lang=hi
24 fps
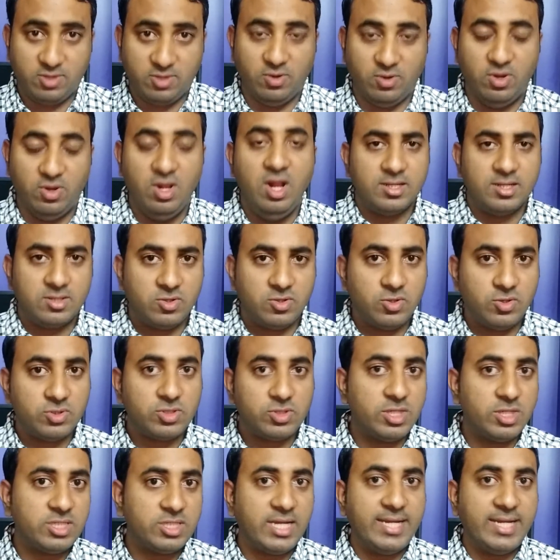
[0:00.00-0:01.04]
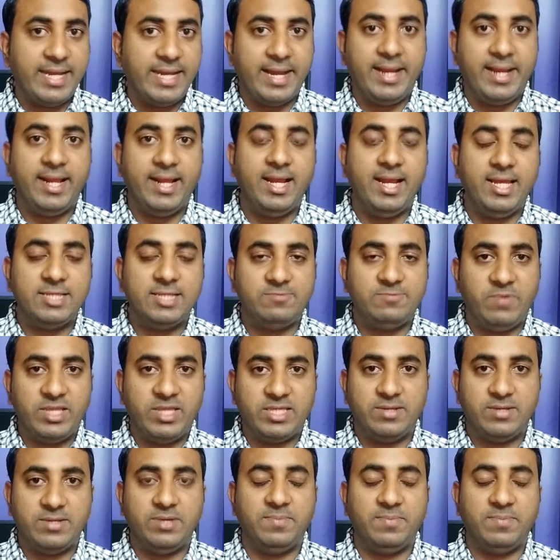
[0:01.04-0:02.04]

तो, तो दोस्तों इसका टेक्निकल स्पेस स्क्रीन